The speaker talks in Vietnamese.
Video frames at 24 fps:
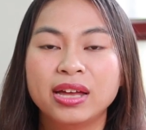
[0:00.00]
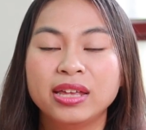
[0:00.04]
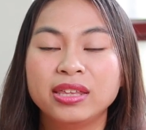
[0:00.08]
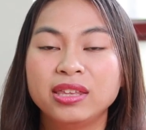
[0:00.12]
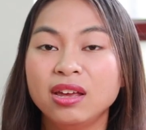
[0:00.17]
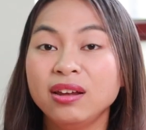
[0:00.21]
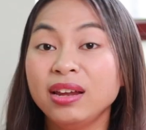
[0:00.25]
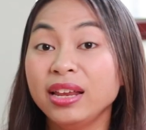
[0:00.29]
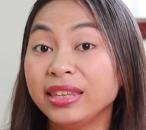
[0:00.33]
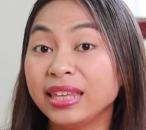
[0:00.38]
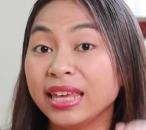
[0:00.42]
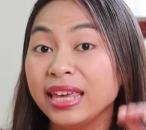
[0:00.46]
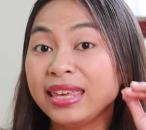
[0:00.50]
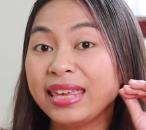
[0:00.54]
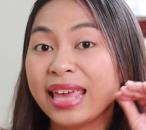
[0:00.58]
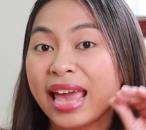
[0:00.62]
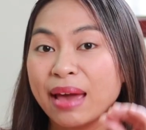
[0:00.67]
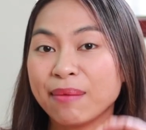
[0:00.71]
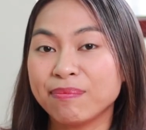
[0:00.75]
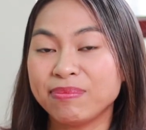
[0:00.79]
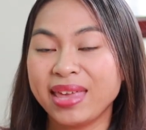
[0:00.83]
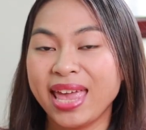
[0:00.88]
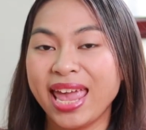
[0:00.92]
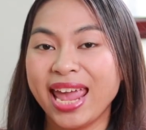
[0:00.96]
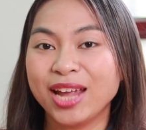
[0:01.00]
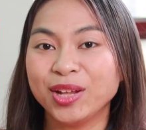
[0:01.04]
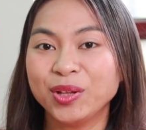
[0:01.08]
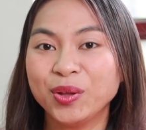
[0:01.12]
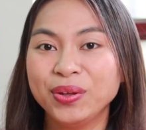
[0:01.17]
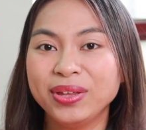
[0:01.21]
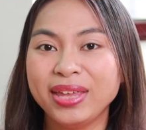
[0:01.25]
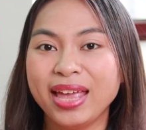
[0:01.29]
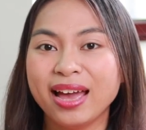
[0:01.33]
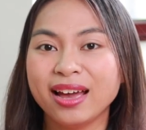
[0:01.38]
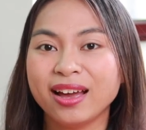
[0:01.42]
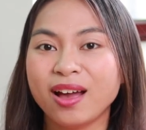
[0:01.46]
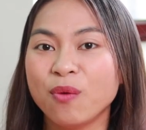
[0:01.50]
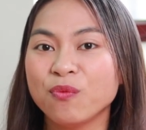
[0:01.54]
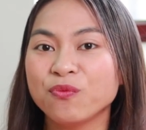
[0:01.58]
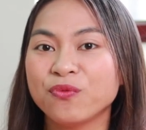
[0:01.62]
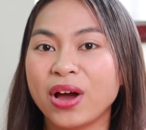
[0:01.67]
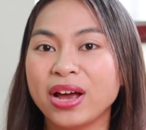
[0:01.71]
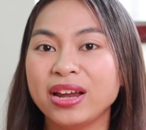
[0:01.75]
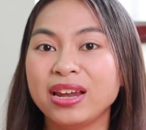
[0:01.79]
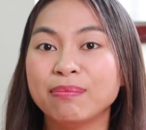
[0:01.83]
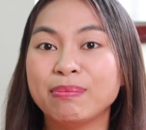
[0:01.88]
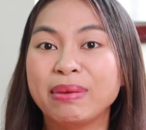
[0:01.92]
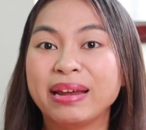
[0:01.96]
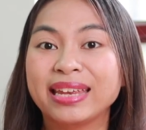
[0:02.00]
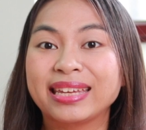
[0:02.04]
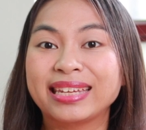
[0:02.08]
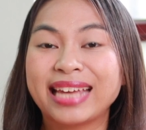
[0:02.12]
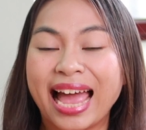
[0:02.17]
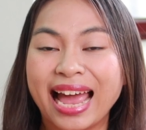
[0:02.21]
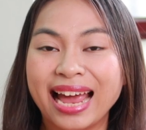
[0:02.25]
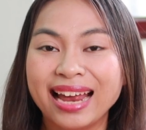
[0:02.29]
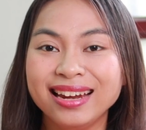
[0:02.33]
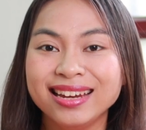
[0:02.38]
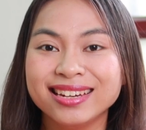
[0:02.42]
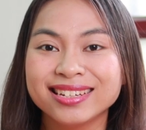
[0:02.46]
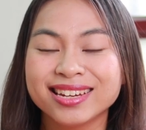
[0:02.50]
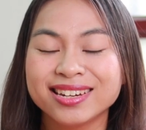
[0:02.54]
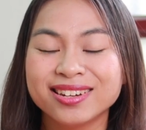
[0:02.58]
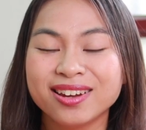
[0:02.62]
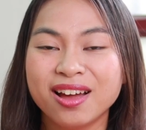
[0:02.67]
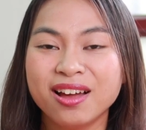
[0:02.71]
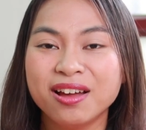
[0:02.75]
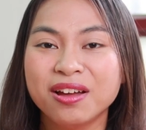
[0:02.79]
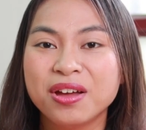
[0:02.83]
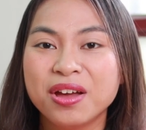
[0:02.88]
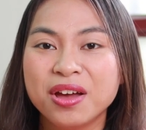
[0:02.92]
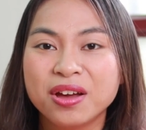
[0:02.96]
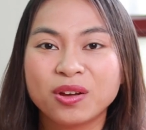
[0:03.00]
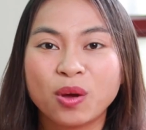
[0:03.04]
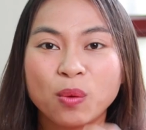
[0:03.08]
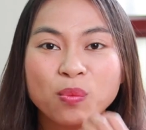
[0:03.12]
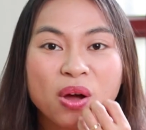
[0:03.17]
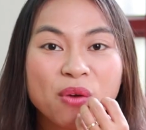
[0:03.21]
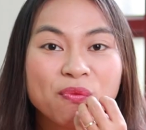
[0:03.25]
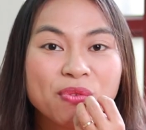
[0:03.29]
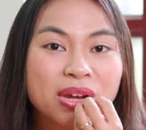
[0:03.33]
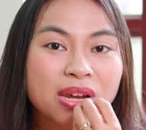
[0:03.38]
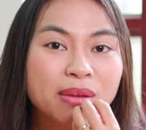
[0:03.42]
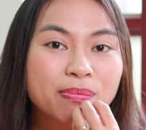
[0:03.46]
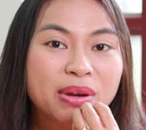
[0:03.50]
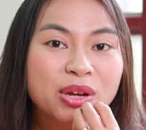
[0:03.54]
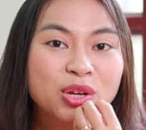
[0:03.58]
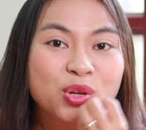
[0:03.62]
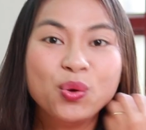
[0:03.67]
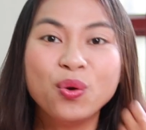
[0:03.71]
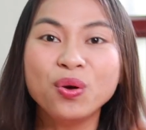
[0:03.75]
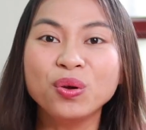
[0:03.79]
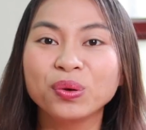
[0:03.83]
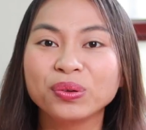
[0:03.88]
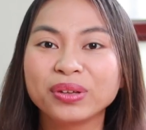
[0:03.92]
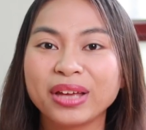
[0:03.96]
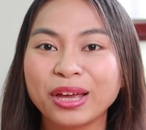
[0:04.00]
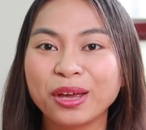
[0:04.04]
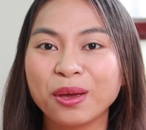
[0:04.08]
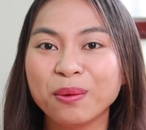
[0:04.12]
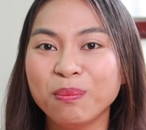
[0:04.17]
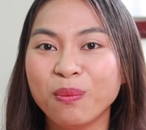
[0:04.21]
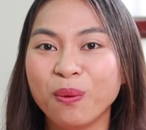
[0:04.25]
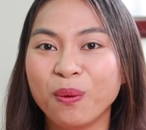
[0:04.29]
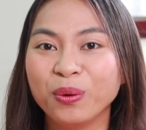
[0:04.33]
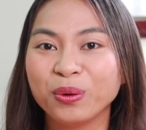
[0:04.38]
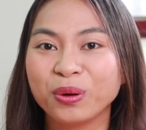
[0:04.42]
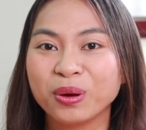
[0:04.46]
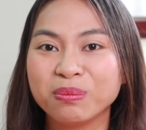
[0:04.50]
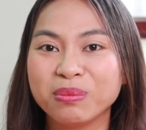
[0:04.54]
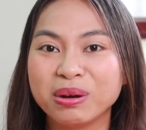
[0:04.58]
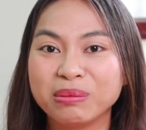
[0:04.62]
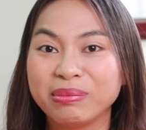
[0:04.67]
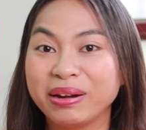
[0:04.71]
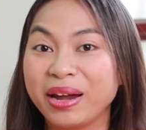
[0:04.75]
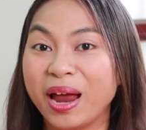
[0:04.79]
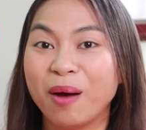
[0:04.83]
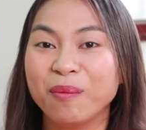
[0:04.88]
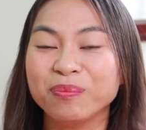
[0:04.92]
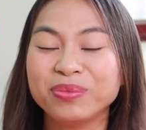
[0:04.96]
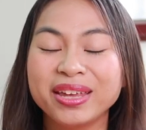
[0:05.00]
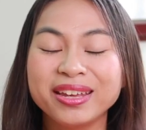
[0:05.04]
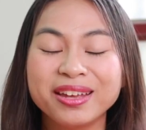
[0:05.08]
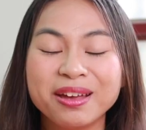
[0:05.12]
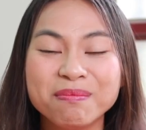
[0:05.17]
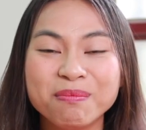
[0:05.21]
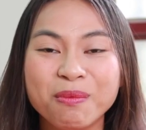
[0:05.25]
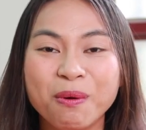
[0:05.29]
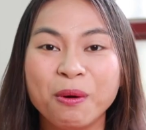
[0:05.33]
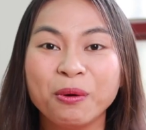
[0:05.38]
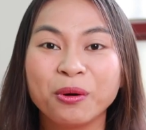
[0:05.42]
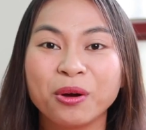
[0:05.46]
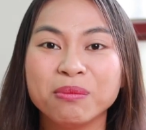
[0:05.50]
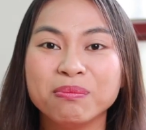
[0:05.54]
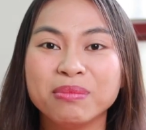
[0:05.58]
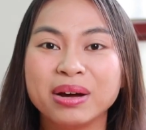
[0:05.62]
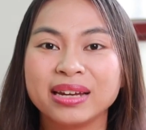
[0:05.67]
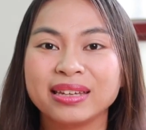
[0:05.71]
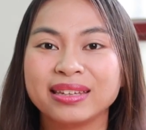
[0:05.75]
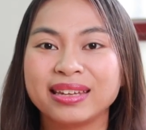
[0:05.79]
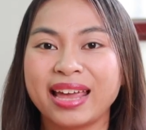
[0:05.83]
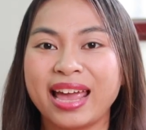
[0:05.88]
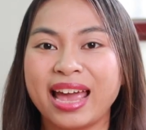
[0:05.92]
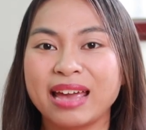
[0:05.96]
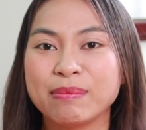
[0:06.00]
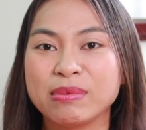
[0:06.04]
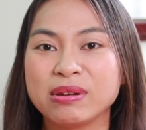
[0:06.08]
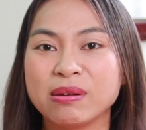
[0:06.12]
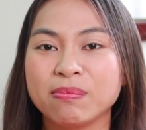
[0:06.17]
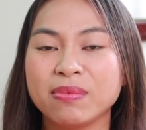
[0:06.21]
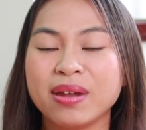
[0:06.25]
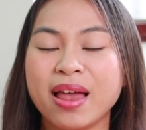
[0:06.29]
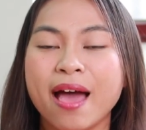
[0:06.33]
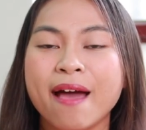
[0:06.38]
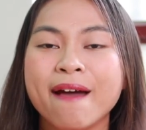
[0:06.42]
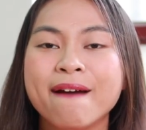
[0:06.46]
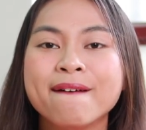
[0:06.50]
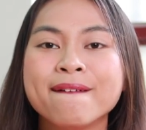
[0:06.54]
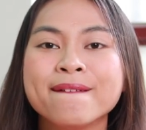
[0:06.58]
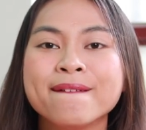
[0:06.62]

nhớ là chỉ chạm nhẹ thôi nha, không phải là mình cắn lên trên nó, cũng không phải là mình nuốt luôn cả cái môi của mình không thấy cái môi của mình. Chẳng hạn mình đọc là